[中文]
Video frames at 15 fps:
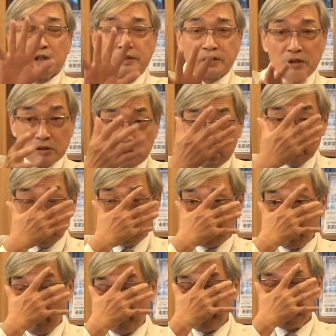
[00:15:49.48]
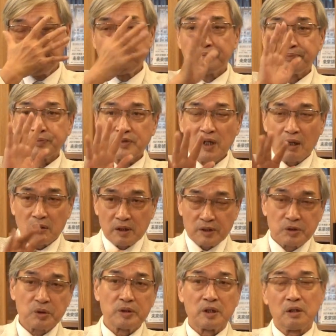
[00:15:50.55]
就是说，到了
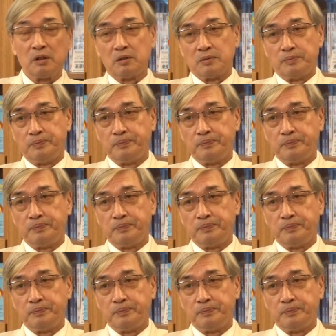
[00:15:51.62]
最后，